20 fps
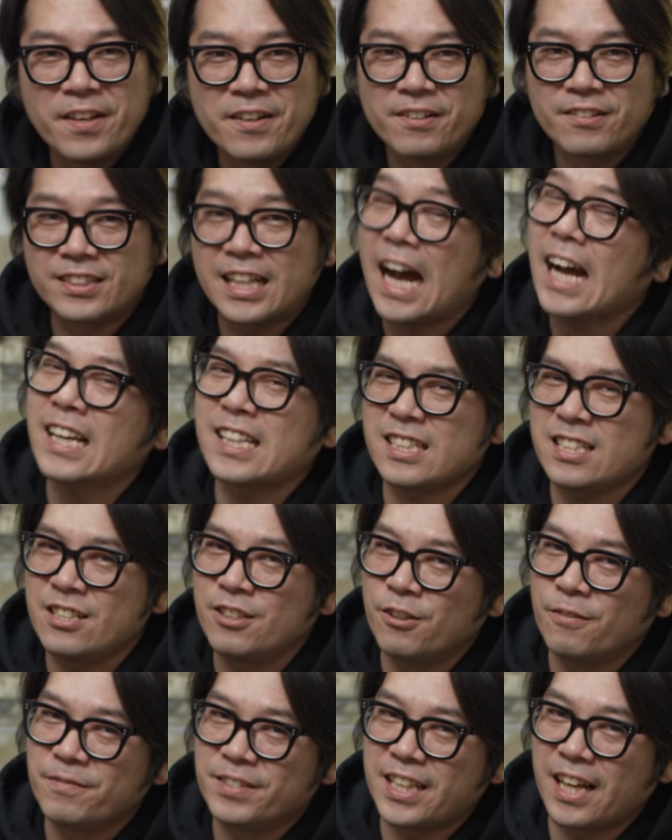
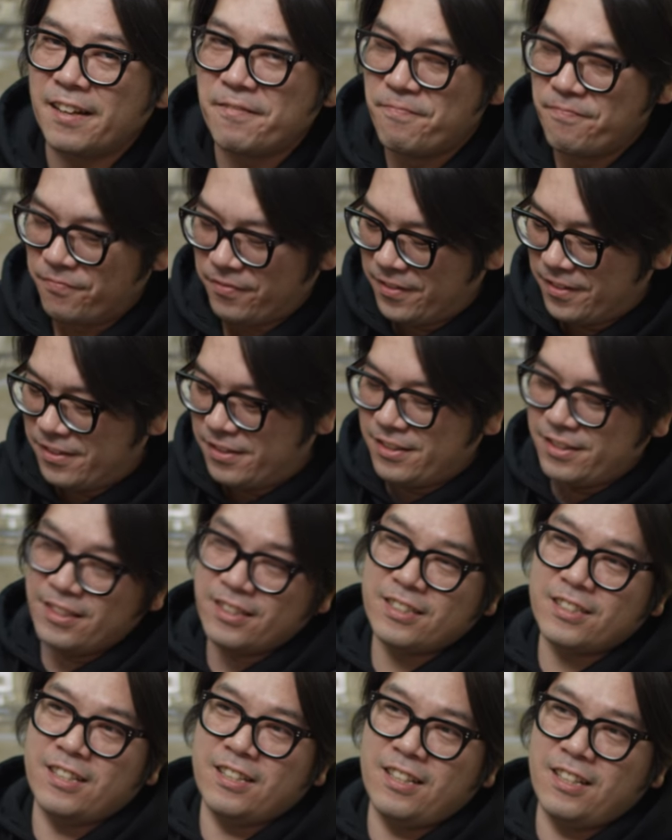낚이신 겁니다.
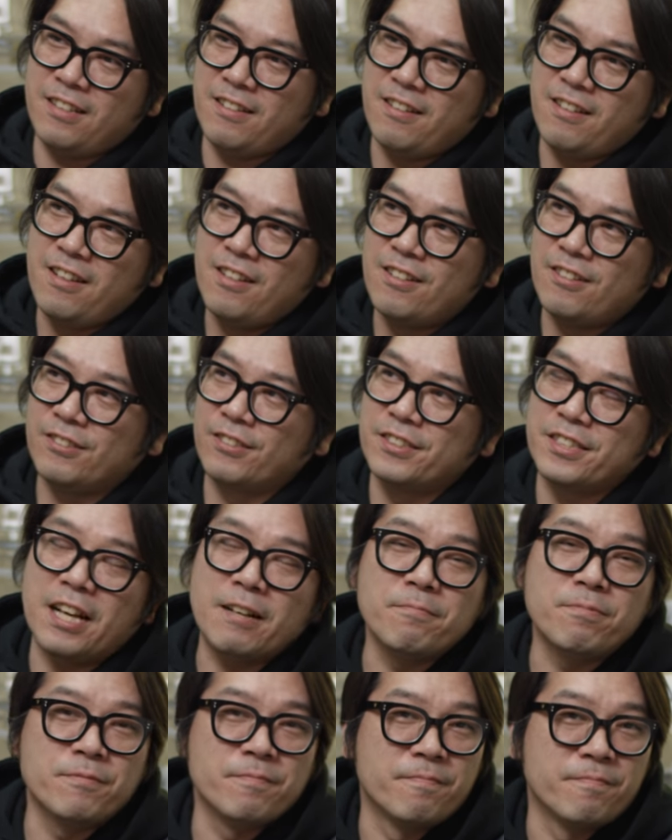그러니까 제가 어떤
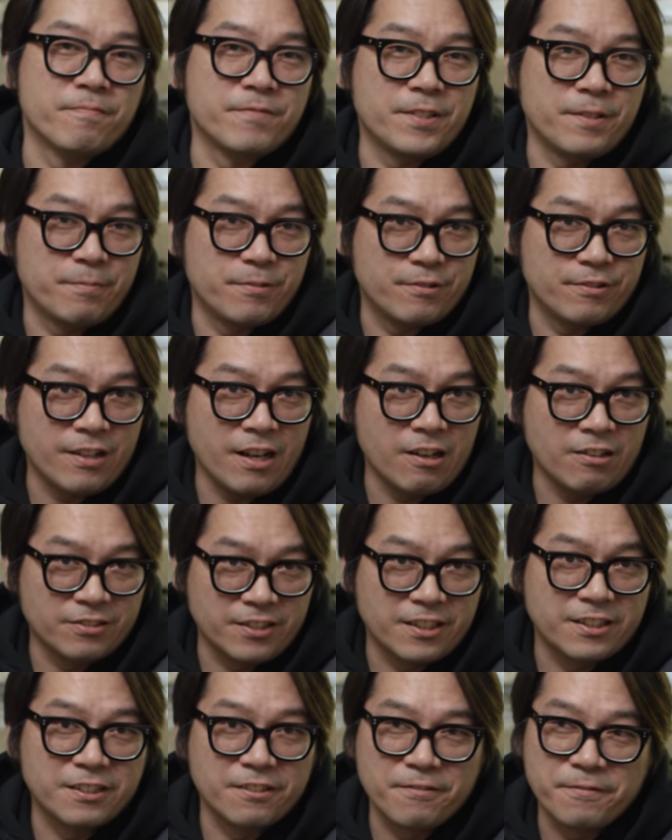상품 리뷰를
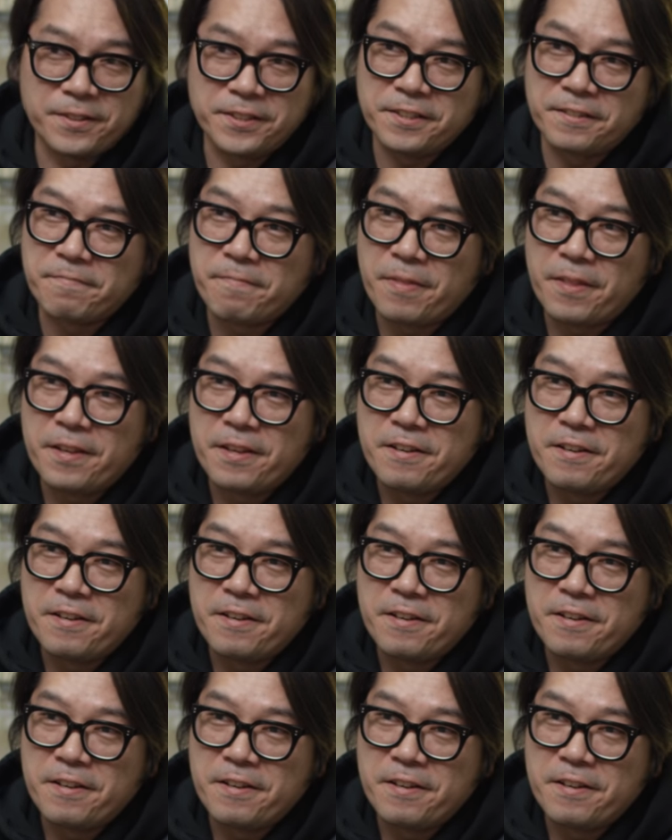하거나 그러면은